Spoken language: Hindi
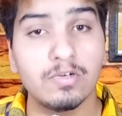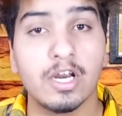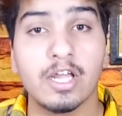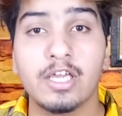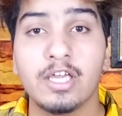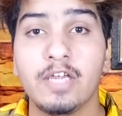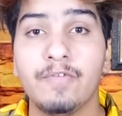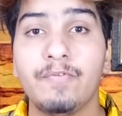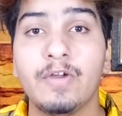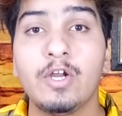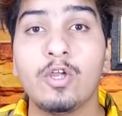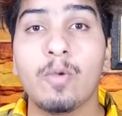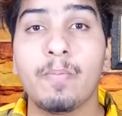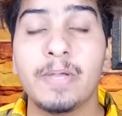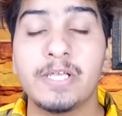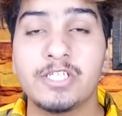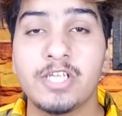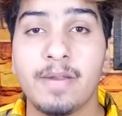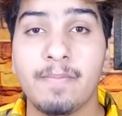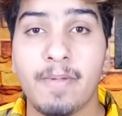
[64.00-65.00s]
नंगी
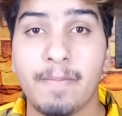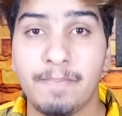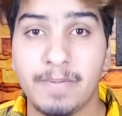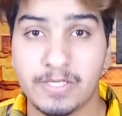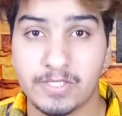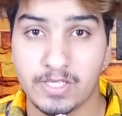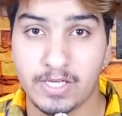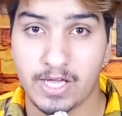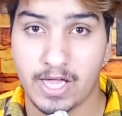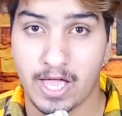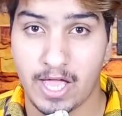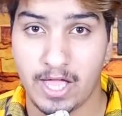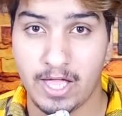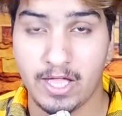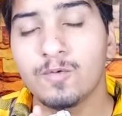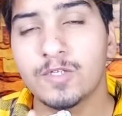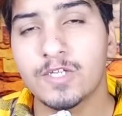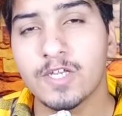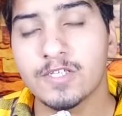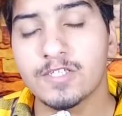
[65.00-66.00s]
वीडियो भेजने में बिजी है
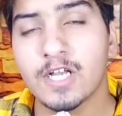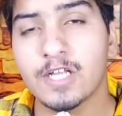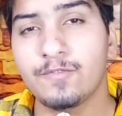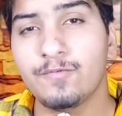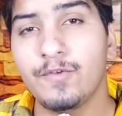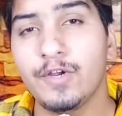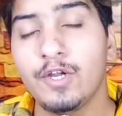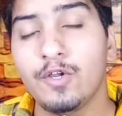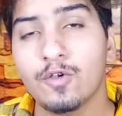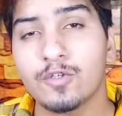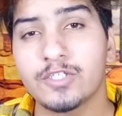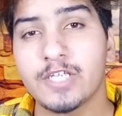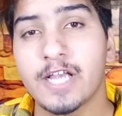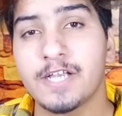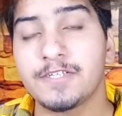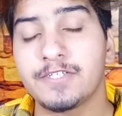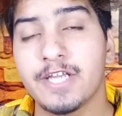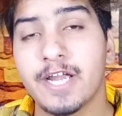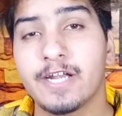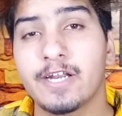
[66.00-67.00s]
उसके साथ वीडियो
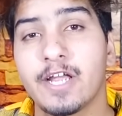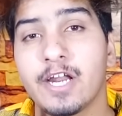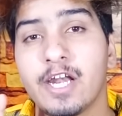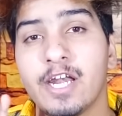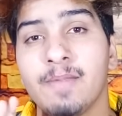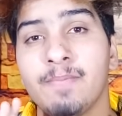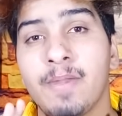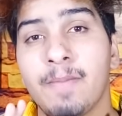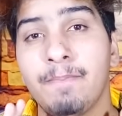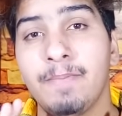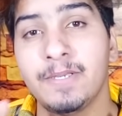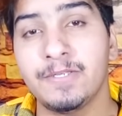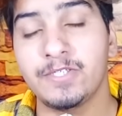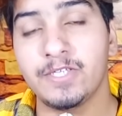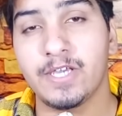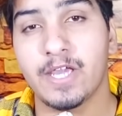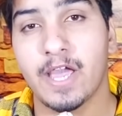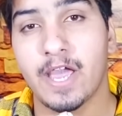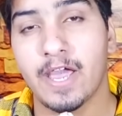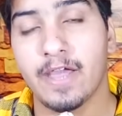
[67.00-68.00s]
सेक्स चैट करने में
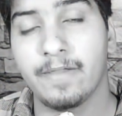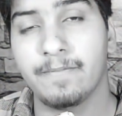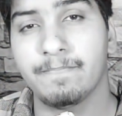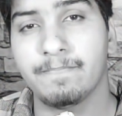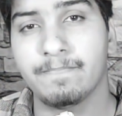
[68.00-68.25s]
बिजी है